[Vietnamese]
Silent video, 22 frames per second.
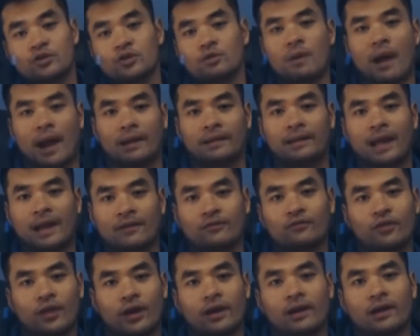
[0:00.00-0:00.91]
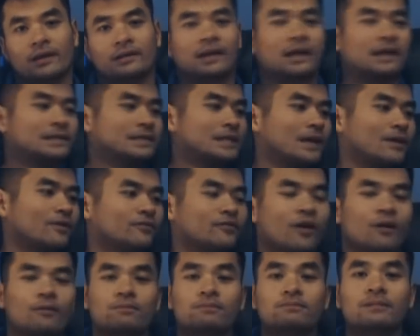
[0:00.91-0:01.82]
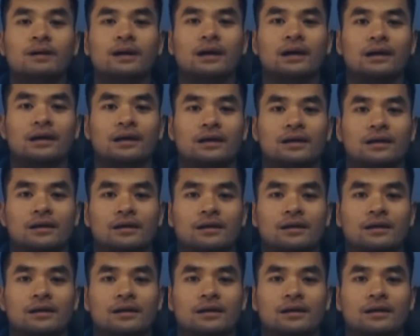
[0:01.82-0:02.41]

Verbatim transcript: số bạn than phiền là tại sao Fox uh,